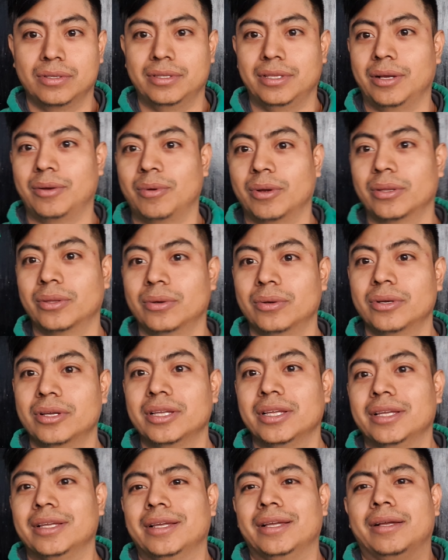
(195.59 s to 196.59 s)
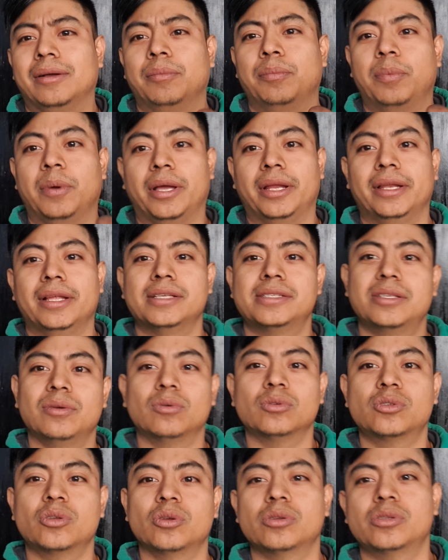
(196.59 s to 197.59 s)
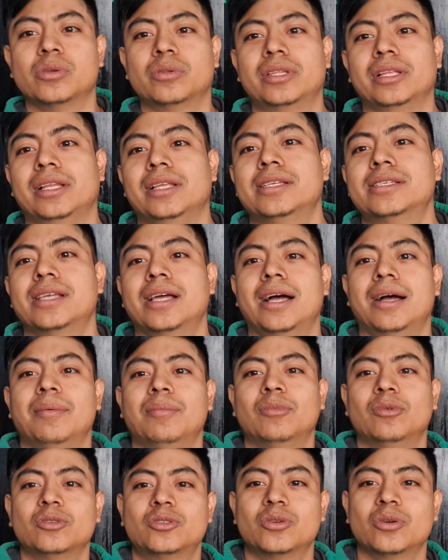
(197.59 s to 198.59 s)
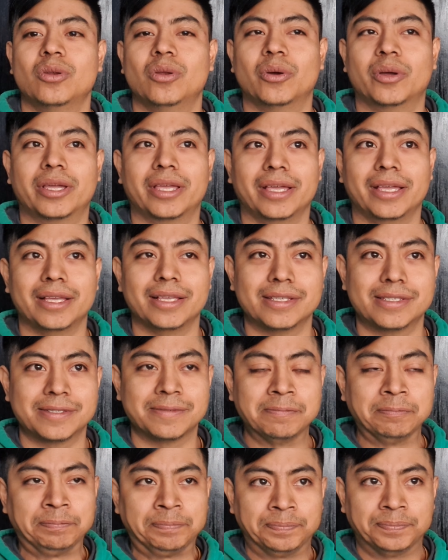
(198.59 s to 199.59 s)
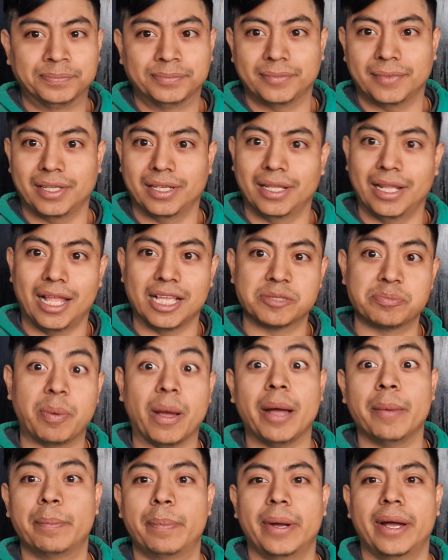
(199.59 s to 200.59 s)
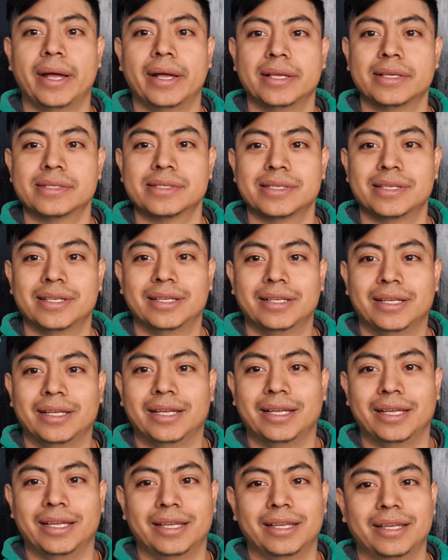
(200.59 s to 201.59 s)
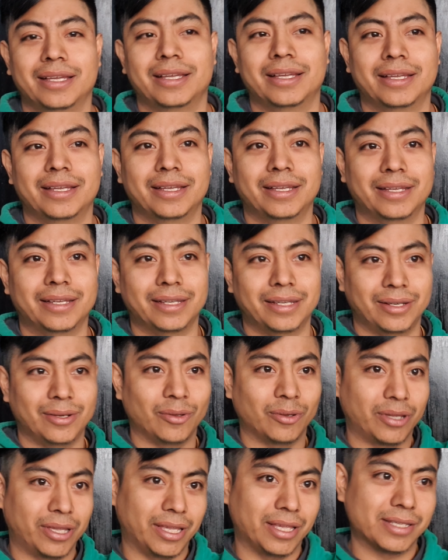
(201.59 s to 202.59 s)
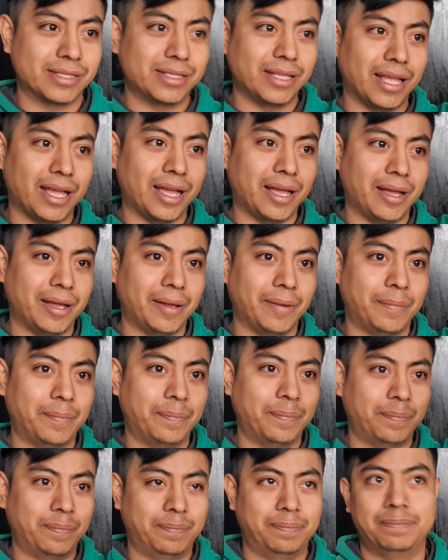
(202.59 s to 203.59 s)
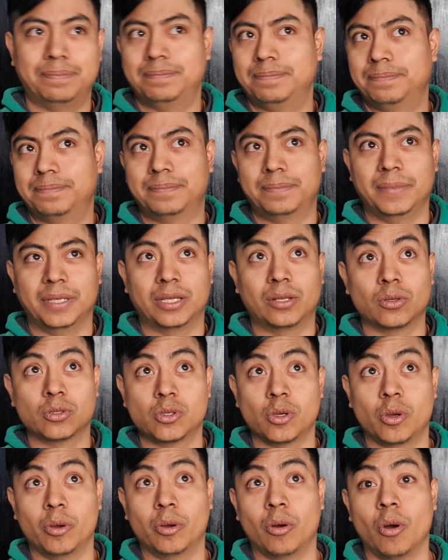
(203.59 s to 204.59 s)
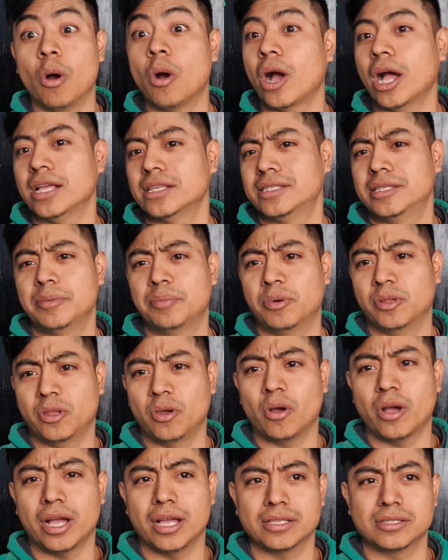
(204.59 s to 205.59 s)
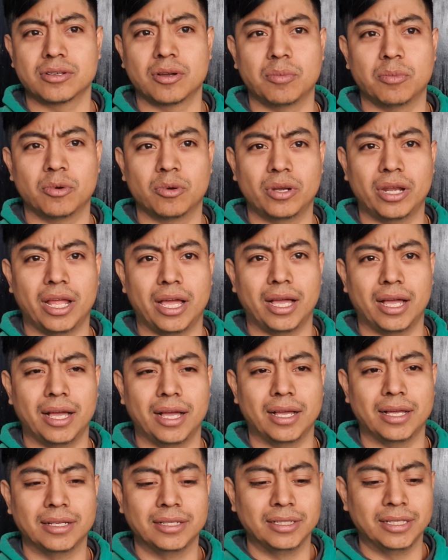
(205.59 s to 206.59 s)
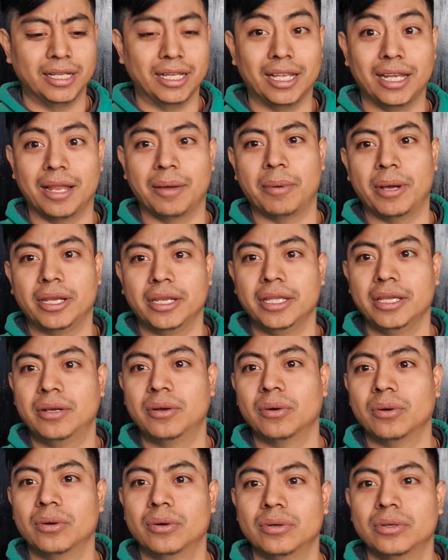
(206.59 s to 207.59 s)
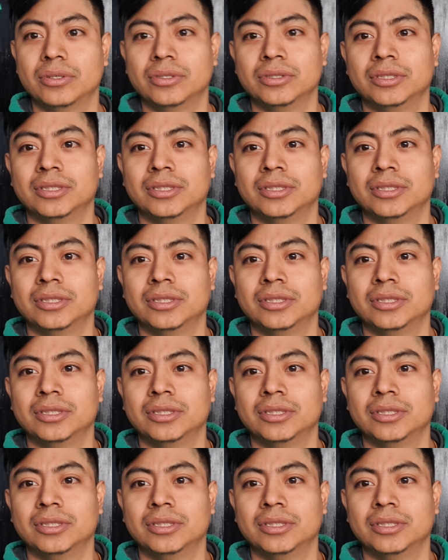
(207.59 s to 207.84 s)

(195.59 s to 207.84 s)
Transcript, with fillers: ¿de acuerdo? En este uso se utiliza mucho lo que es las pampas, eh, lo que es la incluso hojas, tipo de hojas como la, el abanico,